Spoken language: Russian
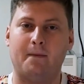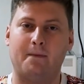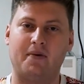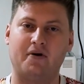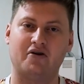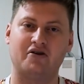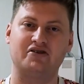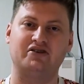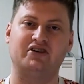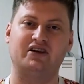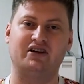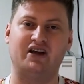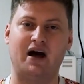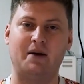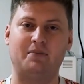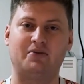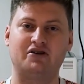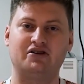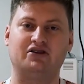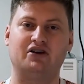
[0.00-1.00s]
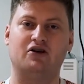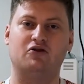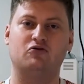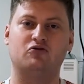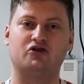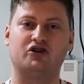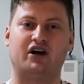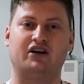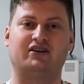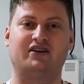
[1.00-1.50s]
просто-напросто
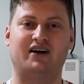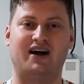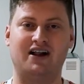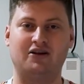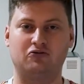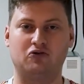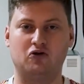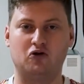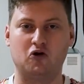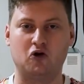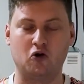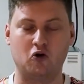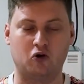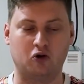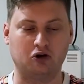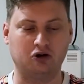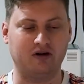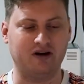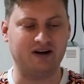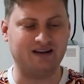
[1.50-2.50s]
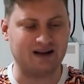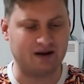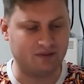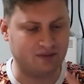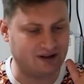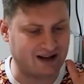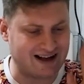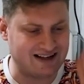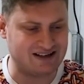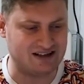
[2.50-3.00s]
ушатал кукуруку. То ли
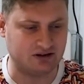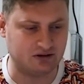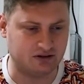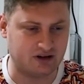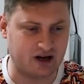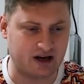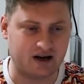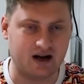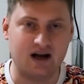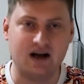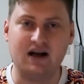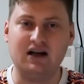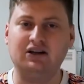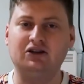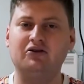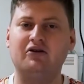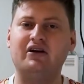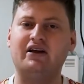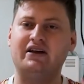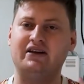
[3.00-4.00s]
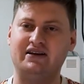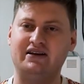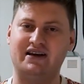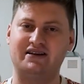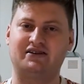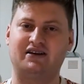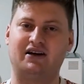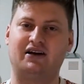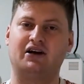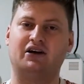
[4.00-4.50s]
там был один удар, то ли
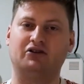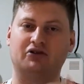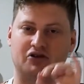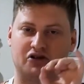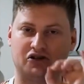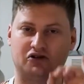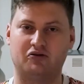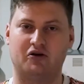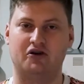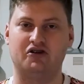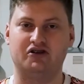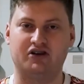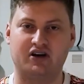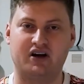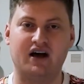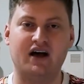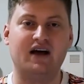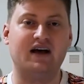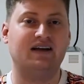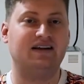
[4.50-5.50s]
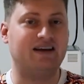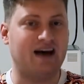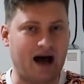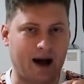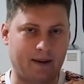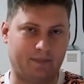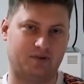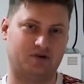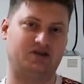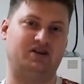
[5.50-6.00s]
несколько, но сочных.
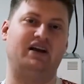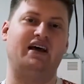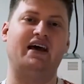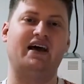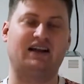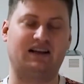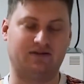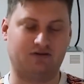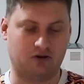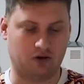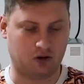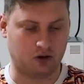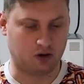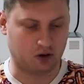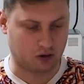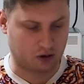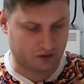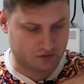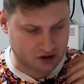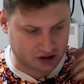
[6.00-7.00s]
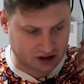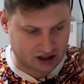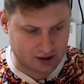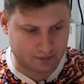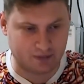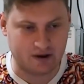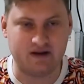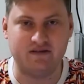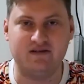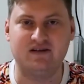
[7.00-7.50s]
Да, после этого кукуруку все-таки
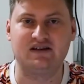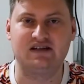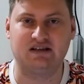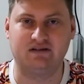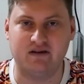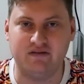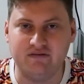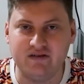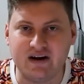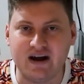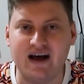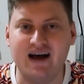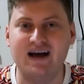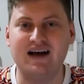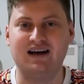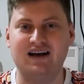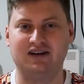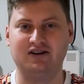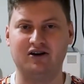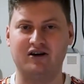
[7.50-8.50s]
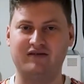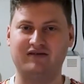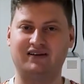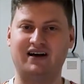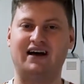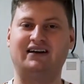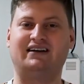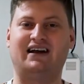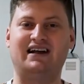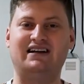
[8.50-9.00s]
появился в эфире, но
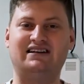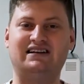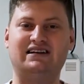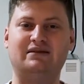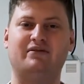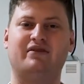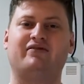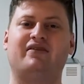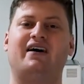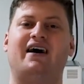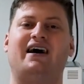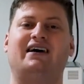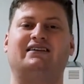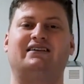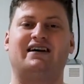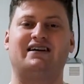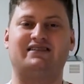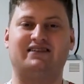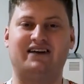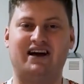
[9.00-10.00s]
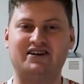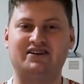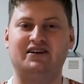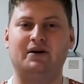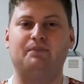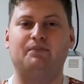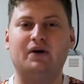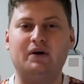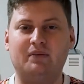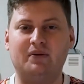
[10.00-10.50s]
Влад Радимов
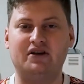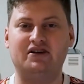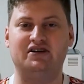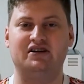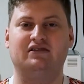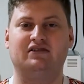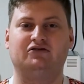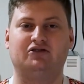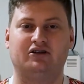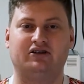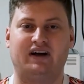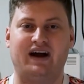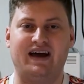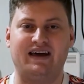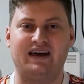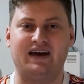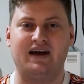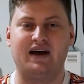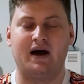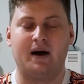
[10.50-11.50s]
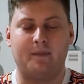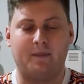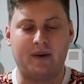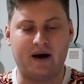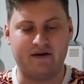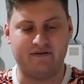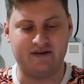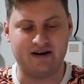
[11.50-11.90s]
однозначно победил в той драке, по